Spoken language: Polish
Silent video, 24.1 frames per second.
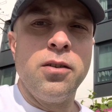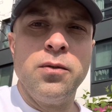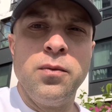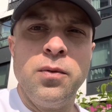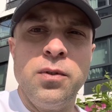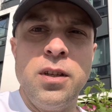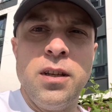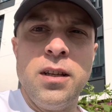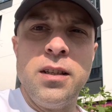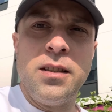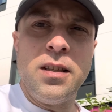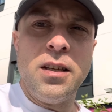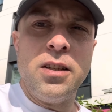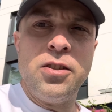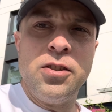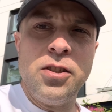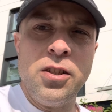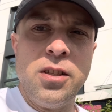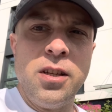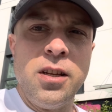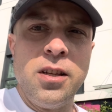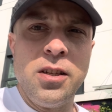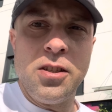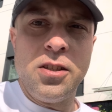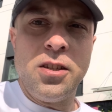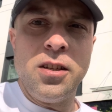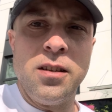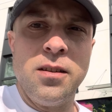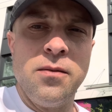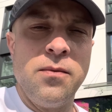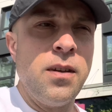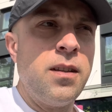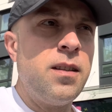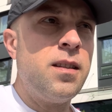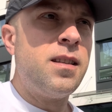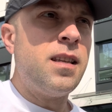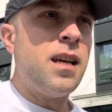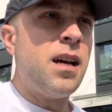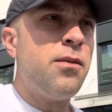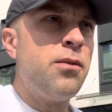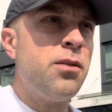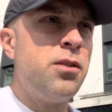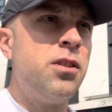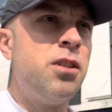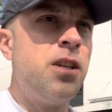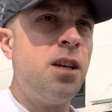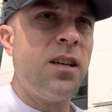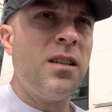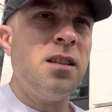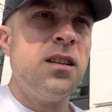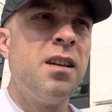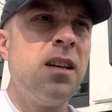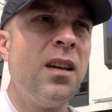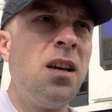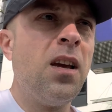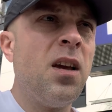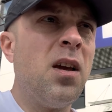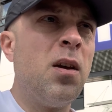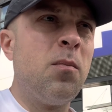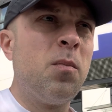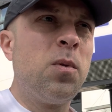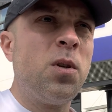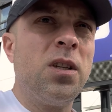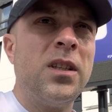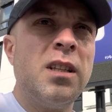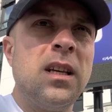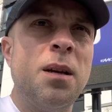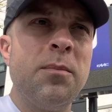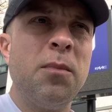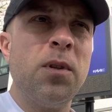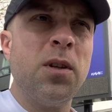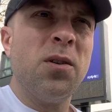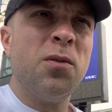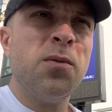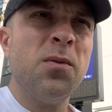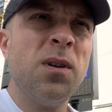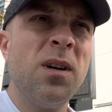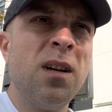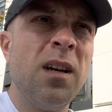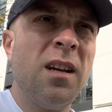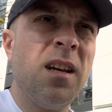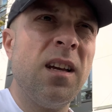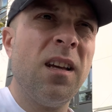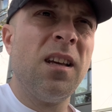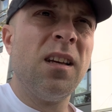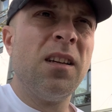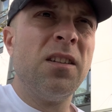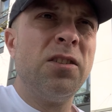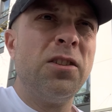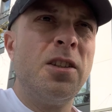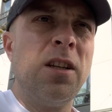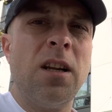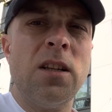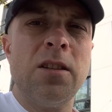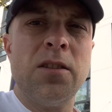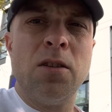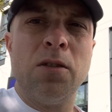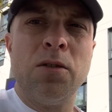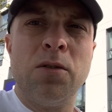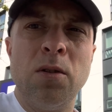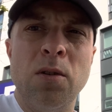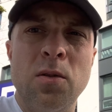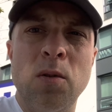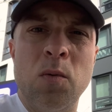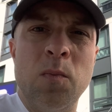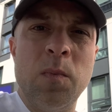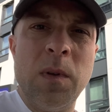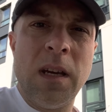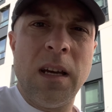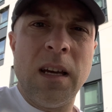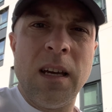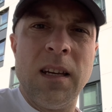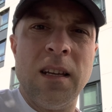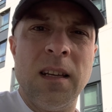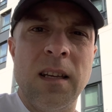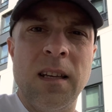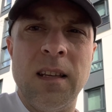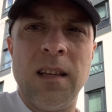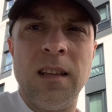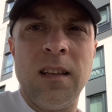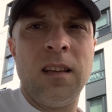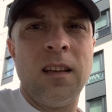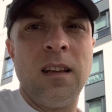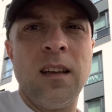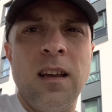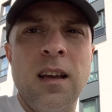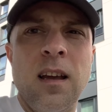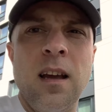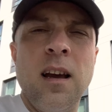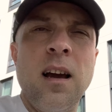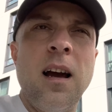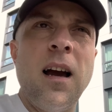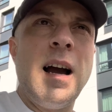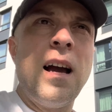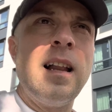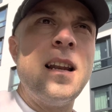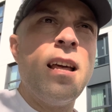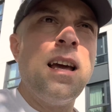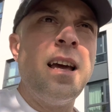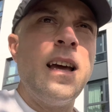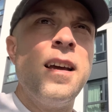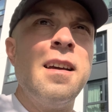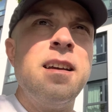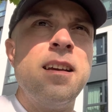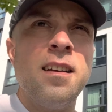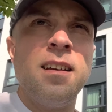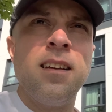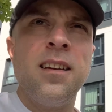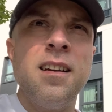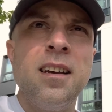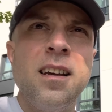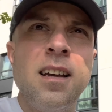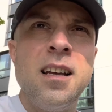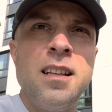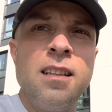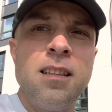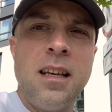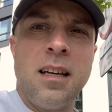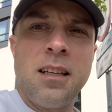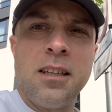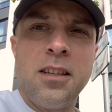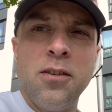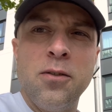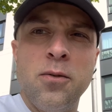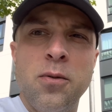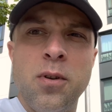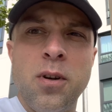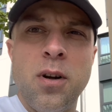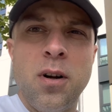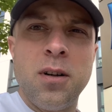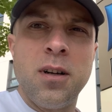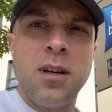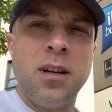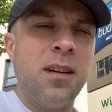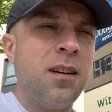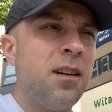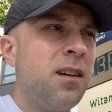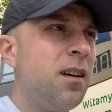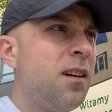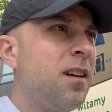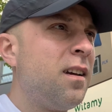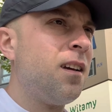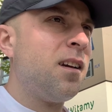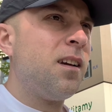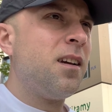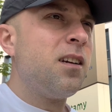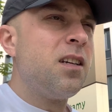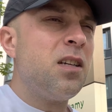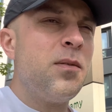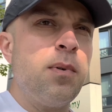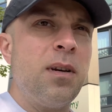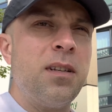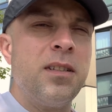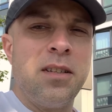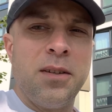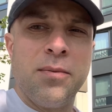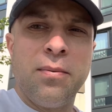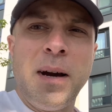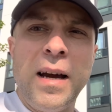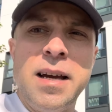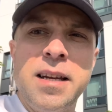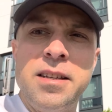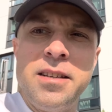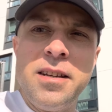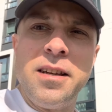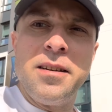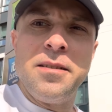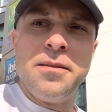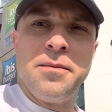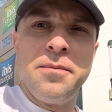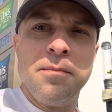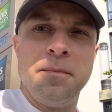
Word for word: 20.30, więc cały dzień przede mną. Średnio to lubię, ale taki urok i będzie fajnie.